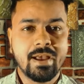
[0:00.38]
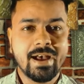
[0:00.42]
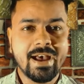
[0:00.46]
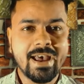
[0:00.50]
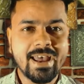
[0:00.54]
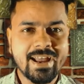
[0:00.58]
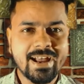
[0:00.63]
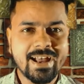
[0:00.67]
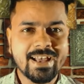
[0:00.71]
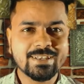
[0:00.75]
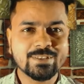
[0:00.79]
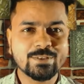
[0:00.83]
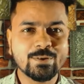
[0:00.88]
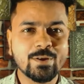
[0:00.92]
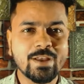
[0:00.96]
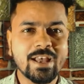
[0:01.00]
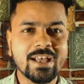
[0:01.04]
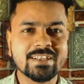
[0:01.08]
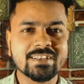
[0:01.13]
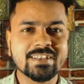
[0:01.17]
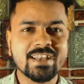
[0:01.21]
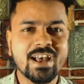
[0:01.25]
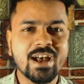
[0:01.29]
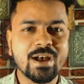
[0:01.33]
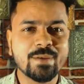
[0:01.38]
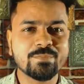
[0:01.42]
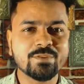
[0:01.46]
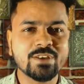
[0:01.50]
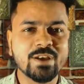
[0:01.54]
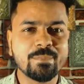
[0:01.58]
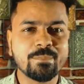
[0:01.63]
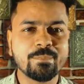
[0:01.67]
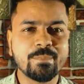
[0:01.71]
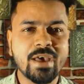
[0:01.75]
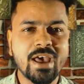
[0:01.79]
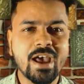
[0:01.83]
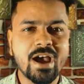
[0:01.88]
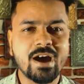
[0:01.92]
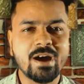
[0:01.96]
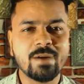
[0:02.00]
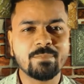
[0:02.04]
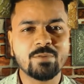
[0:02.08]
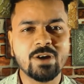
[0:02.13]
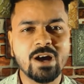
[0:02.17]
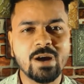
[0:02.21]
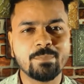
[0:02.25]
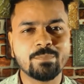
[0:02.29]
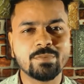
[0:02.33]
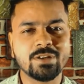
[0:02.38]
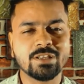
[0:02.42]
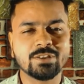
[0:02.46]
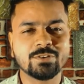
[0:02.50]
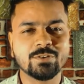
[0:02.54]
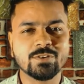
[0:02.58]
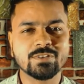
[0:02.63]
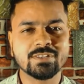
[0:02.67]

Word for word: हाय गाइस तो कैसे हैं आप सब मैं आपका अपना